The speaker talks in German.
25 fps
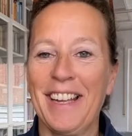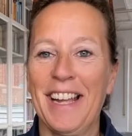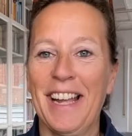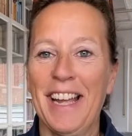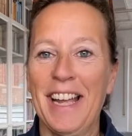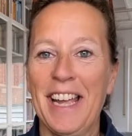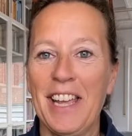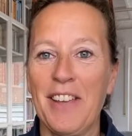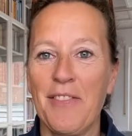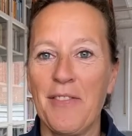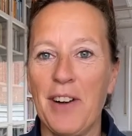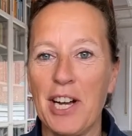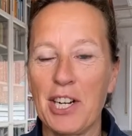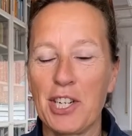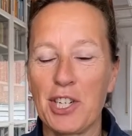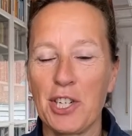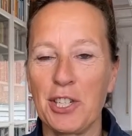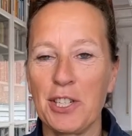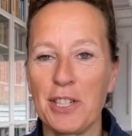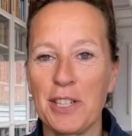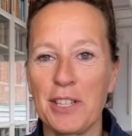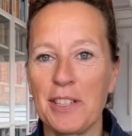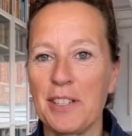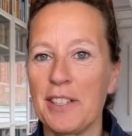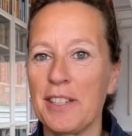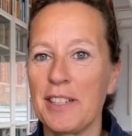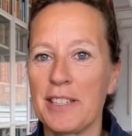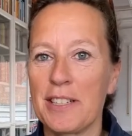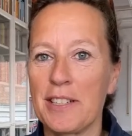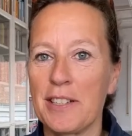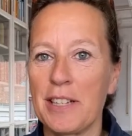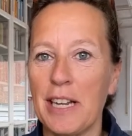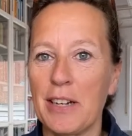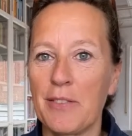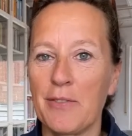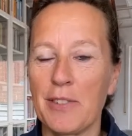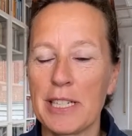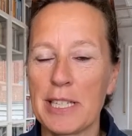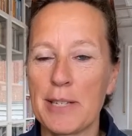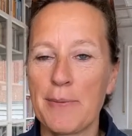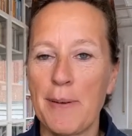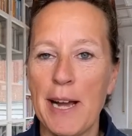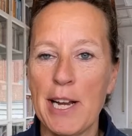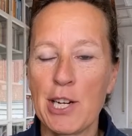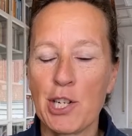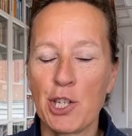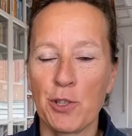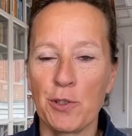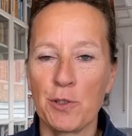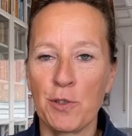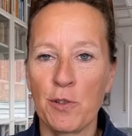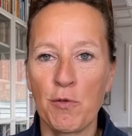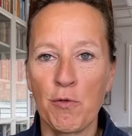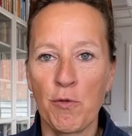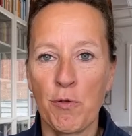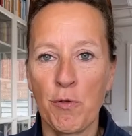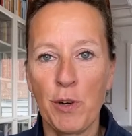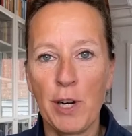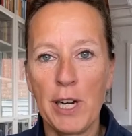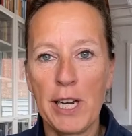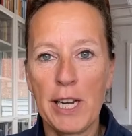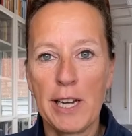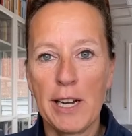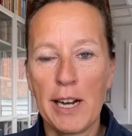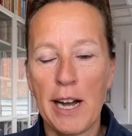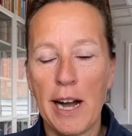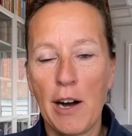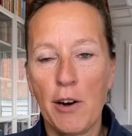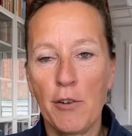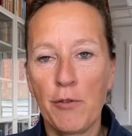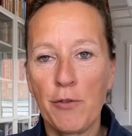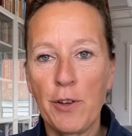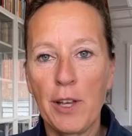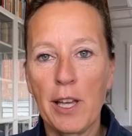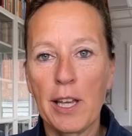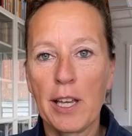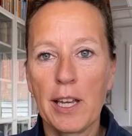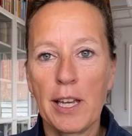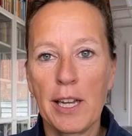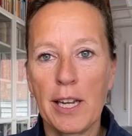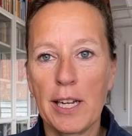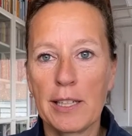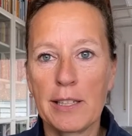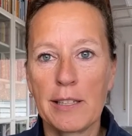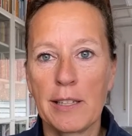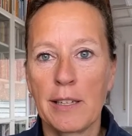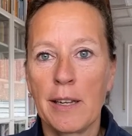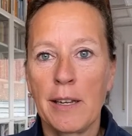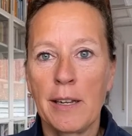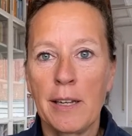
Ich war schon äh, etwa zwei Stunden vorher aufgeregt.